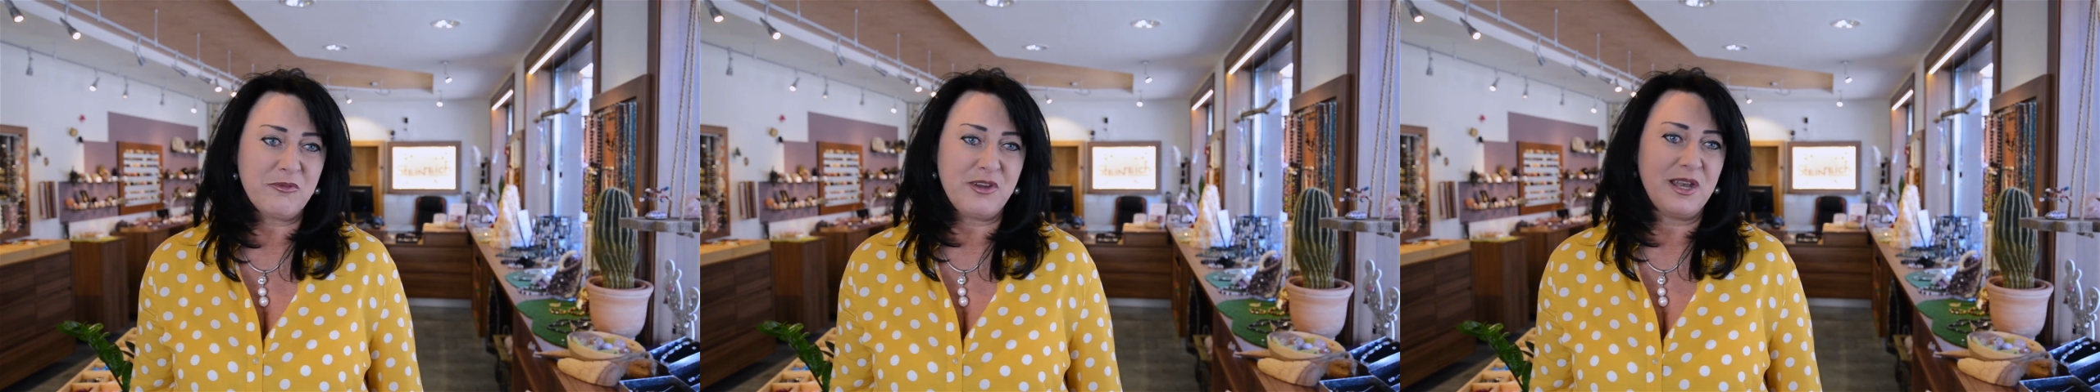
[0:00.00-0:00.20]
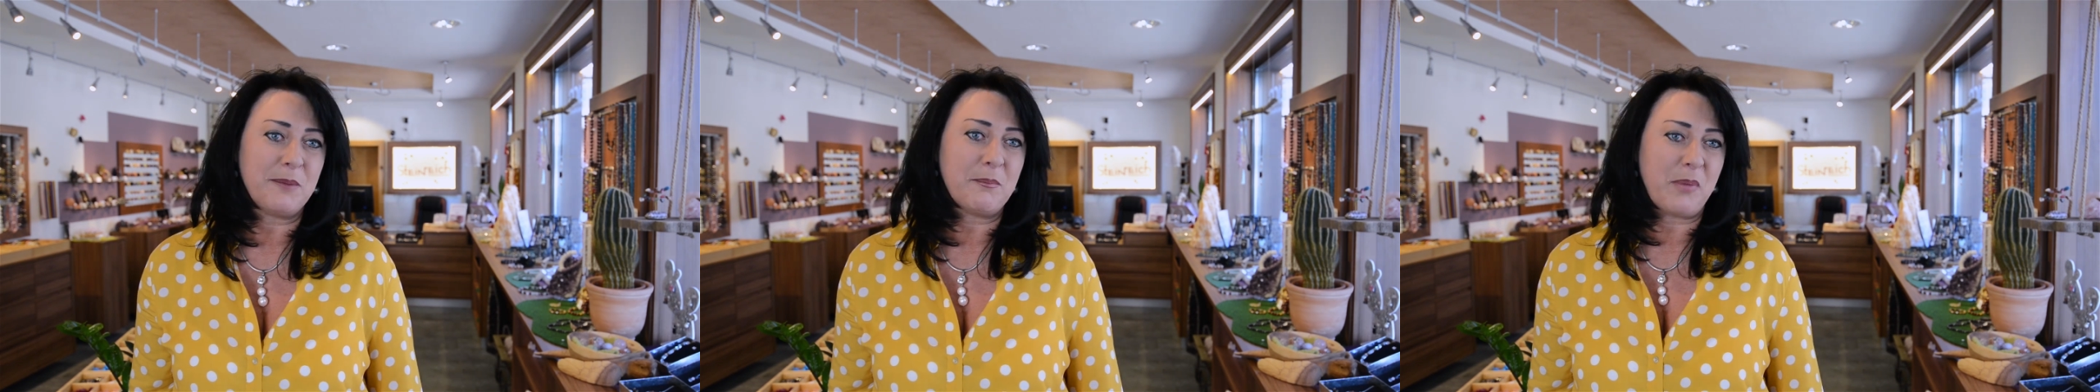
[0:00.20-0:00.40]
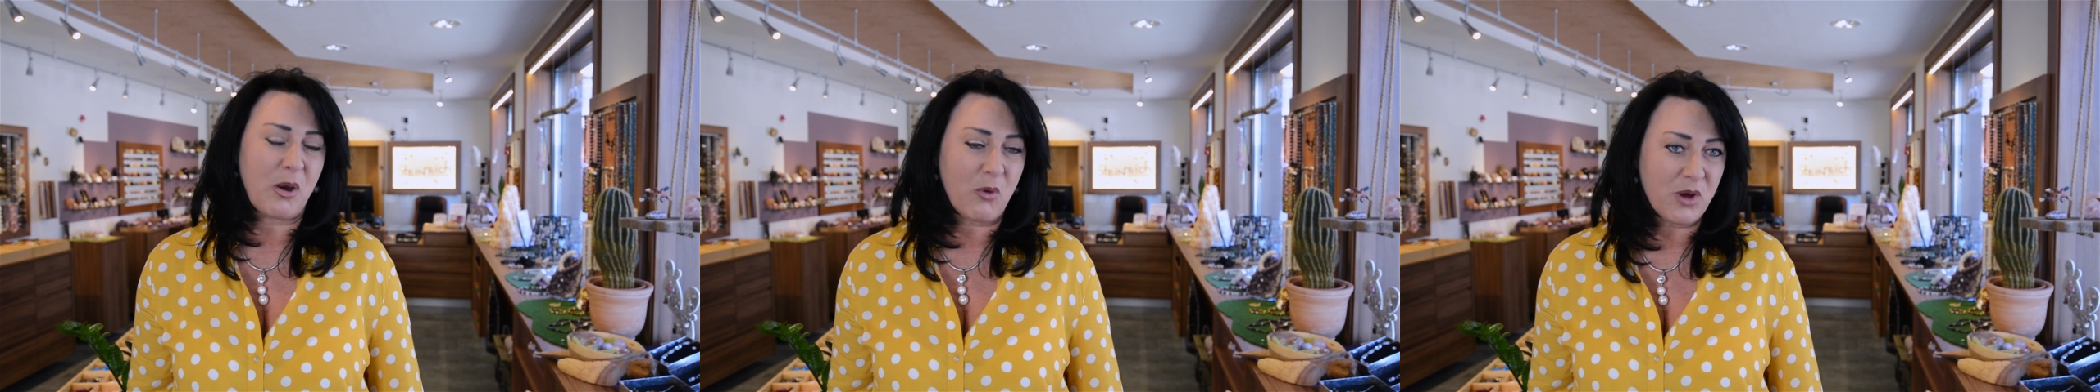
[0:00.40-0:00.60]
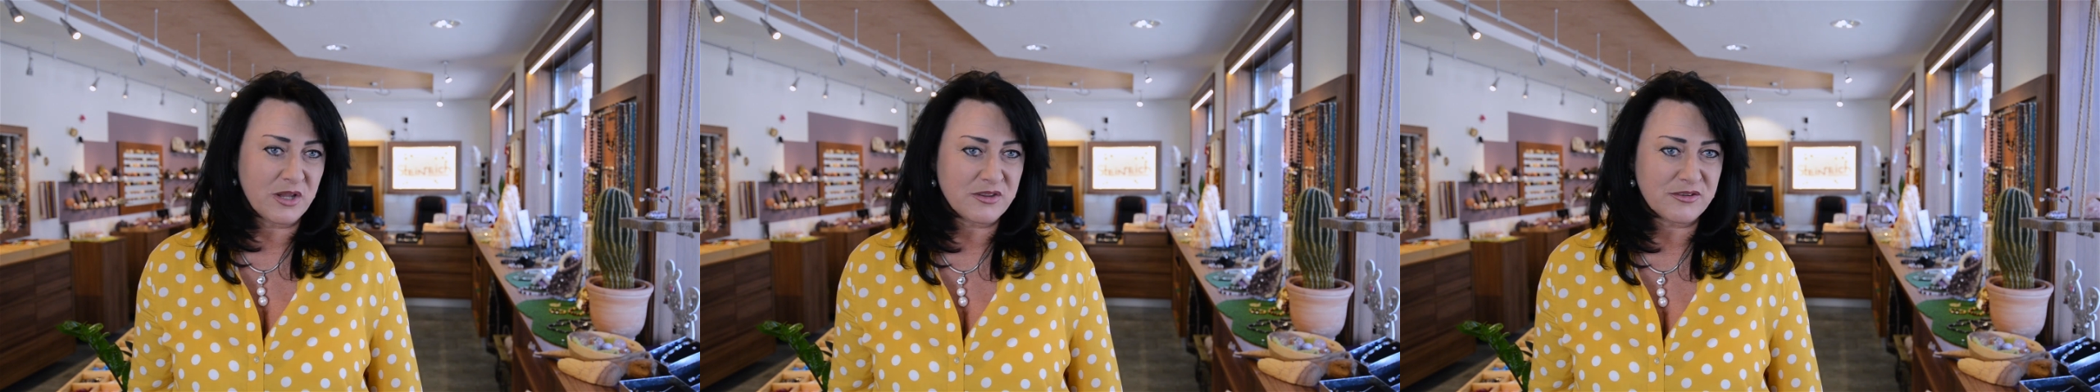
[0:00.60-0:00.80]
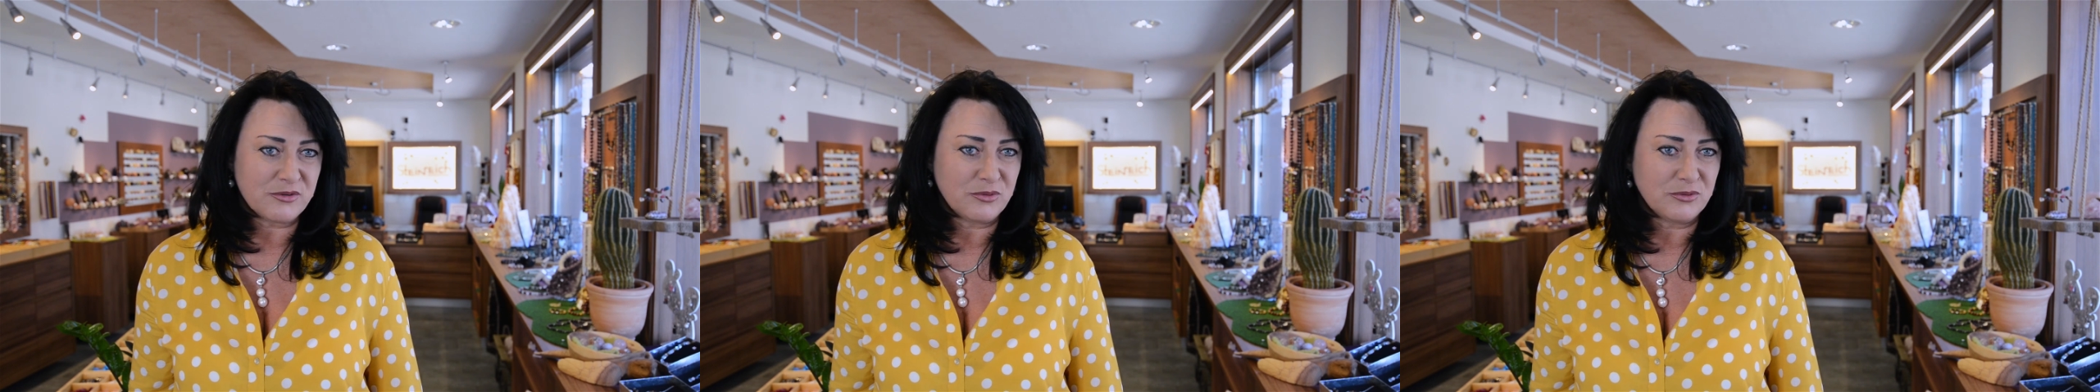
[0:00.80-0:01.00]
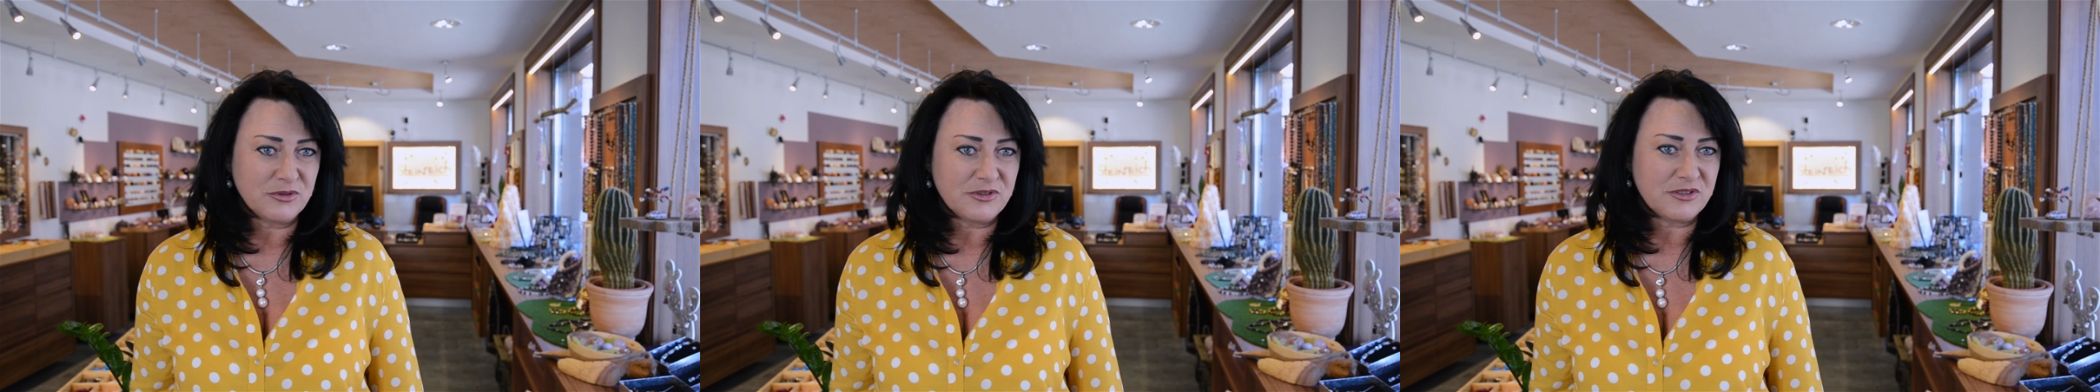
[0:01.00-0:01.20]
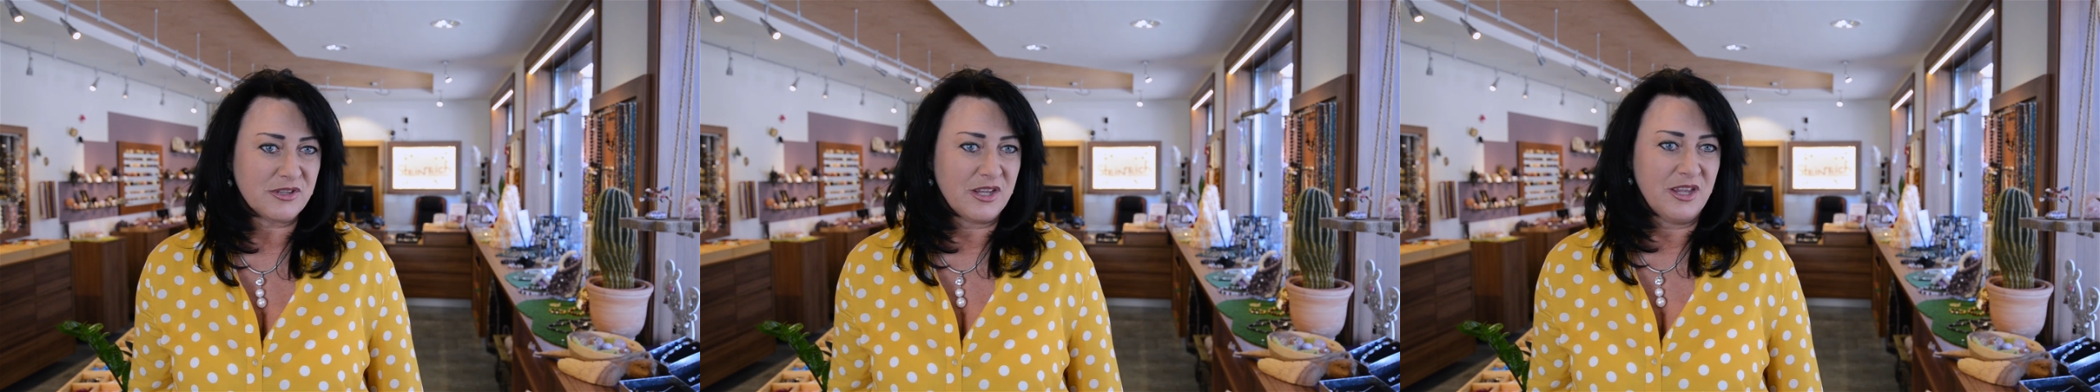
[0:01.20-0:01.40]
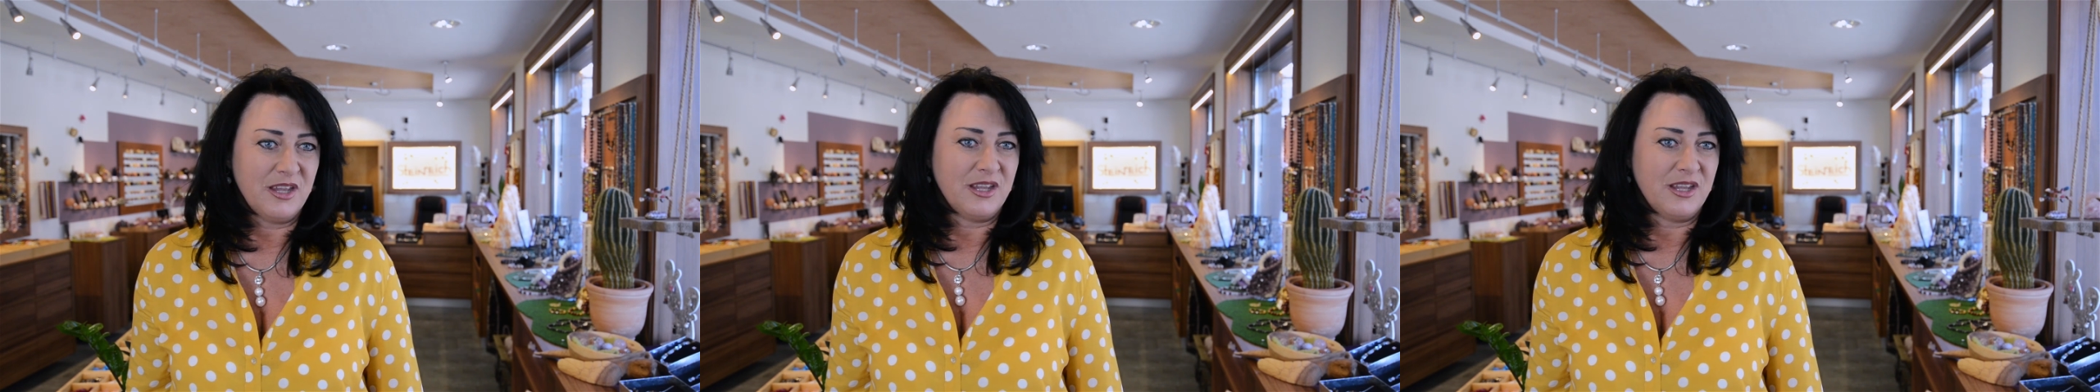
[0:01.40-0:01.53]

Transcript: viele Bauern zu uns,